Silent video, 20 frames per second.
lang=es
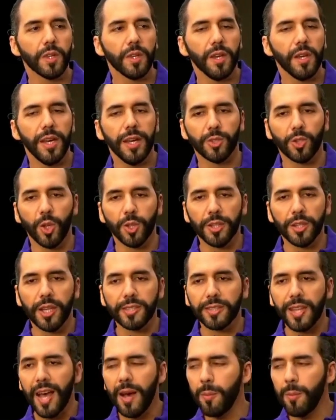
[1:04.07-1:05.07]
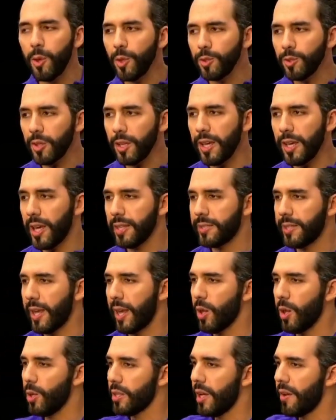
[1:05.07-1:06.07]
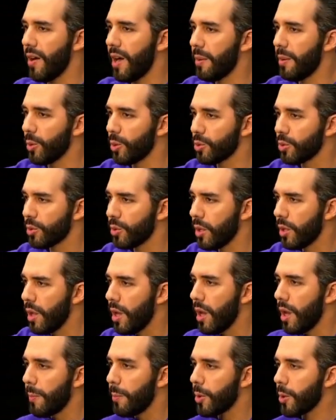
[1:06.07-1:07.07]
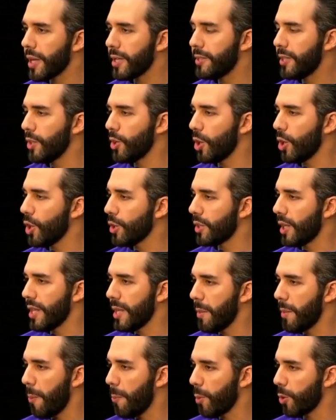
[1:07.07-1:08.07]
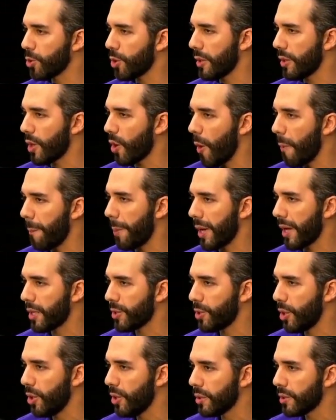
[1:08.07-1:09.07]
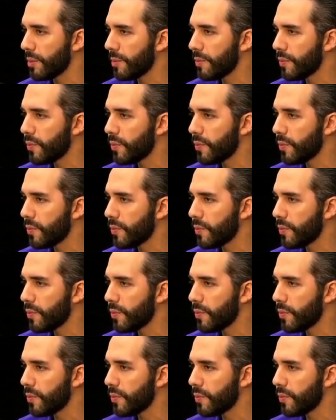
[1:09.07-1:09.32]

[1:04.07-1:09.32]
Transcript: en dónde estamos y hacia dónde vamos. Porque si no, no tenemos puntos de comparación.